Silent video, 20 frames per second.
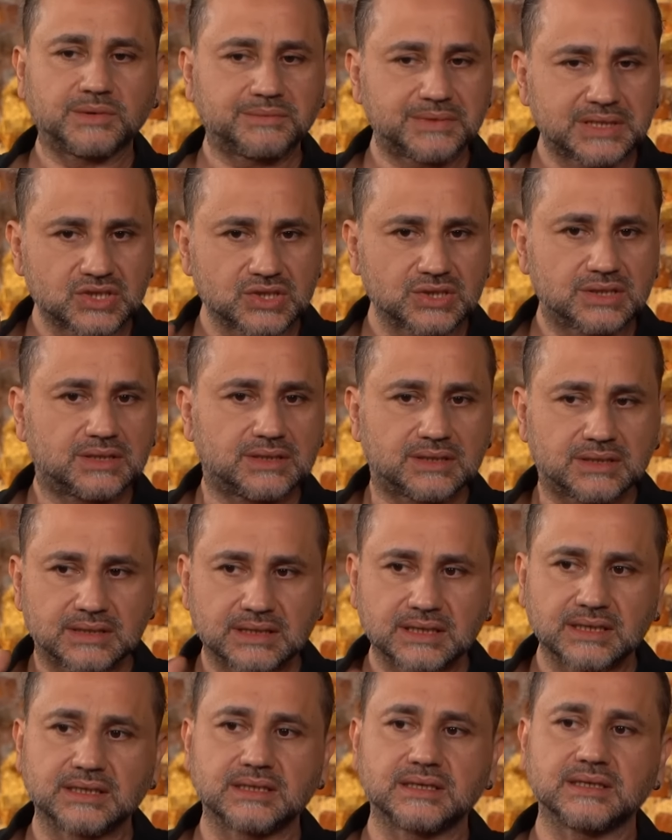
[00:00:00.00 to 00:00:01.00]
Hep
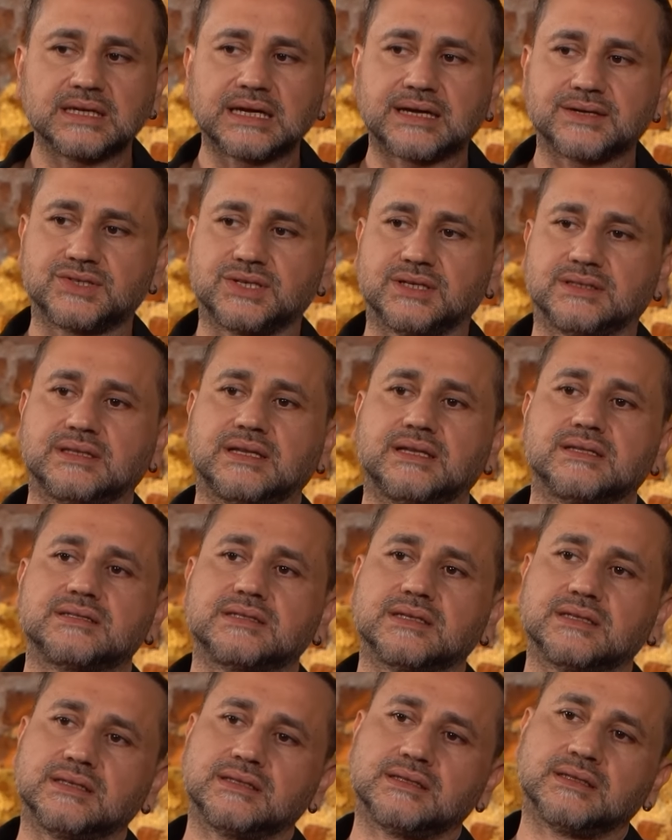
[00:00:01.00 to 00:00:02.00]
içindeki gerçekten
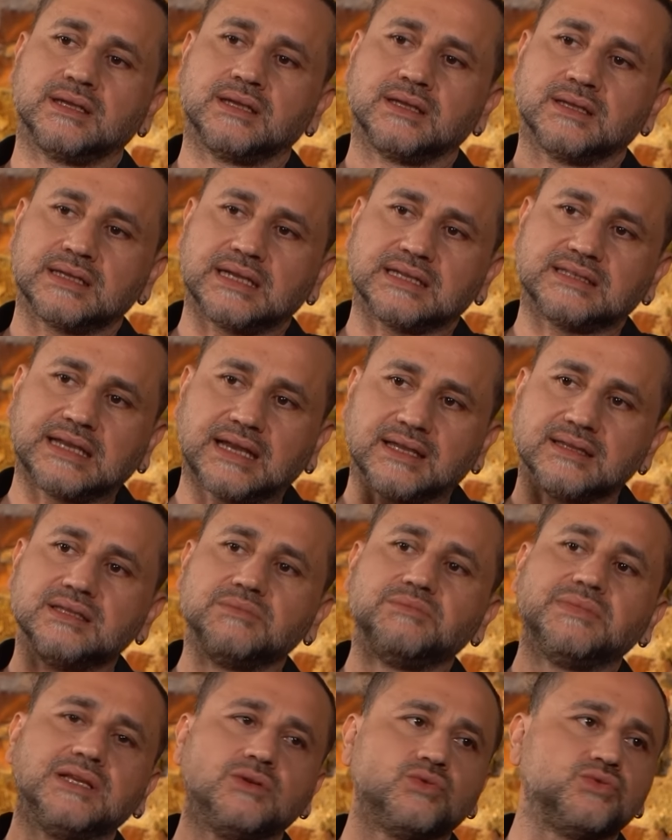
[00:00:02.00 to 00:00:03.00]
senin yani
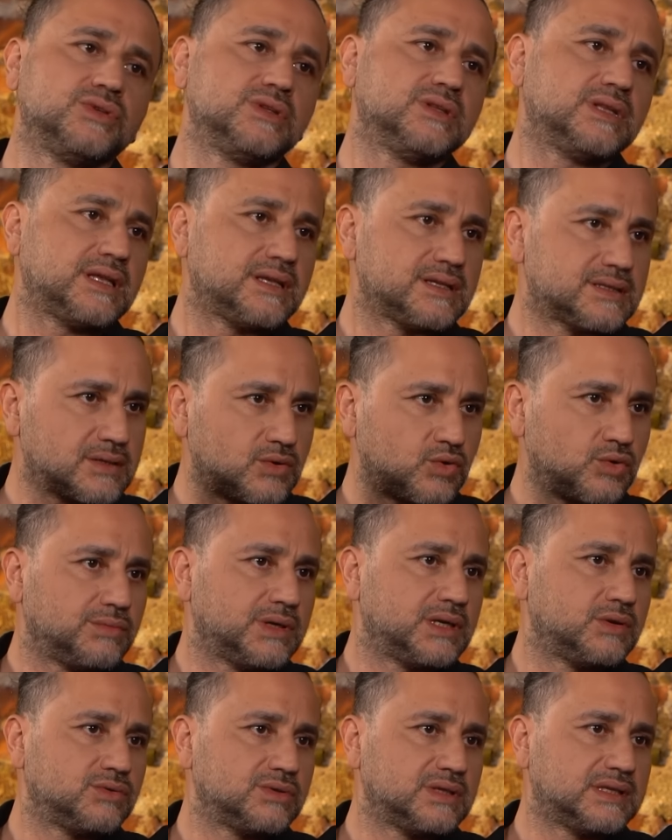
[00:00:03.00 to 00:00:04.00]
kendi melodin neyse o
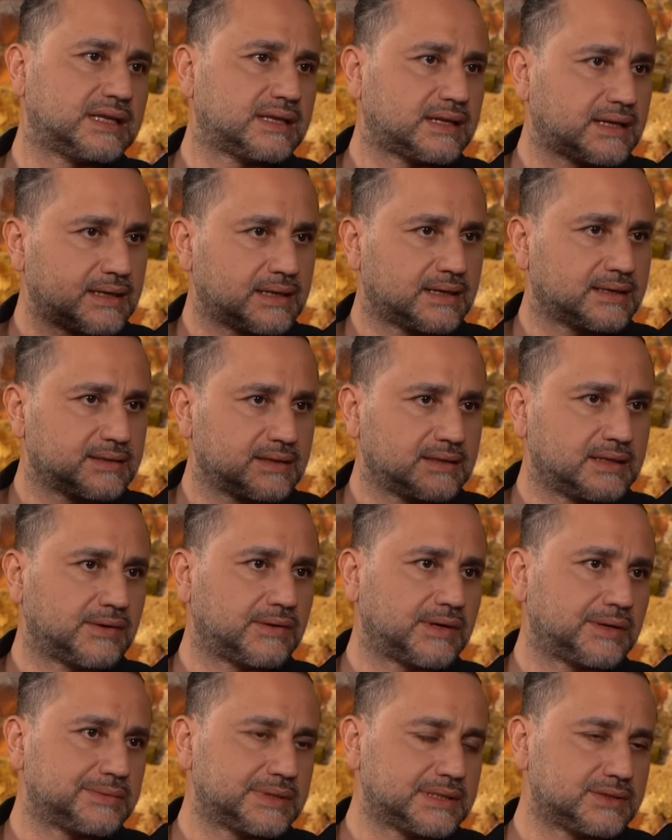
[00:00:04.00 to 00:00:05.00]
melodiden hayata
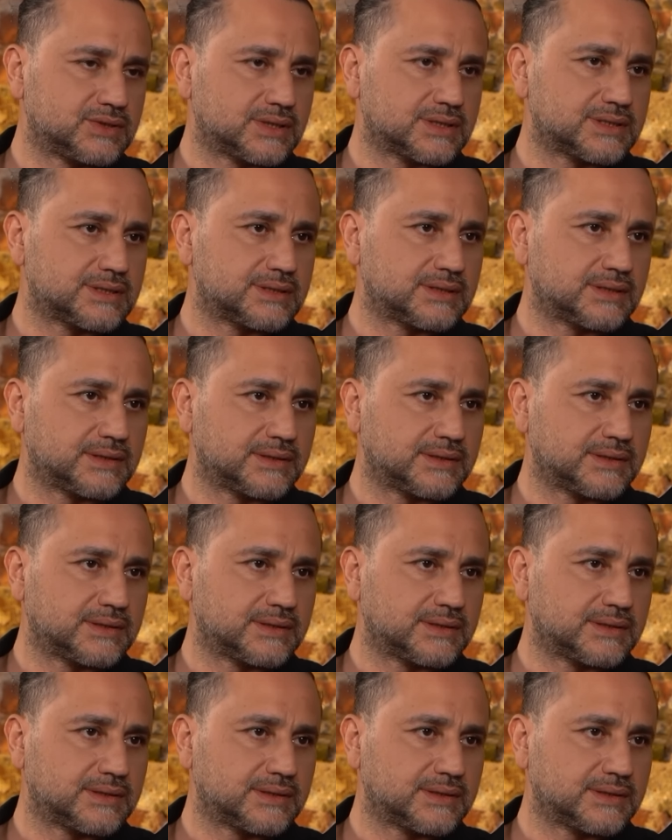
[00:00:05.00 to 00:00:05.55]
devam edeceksin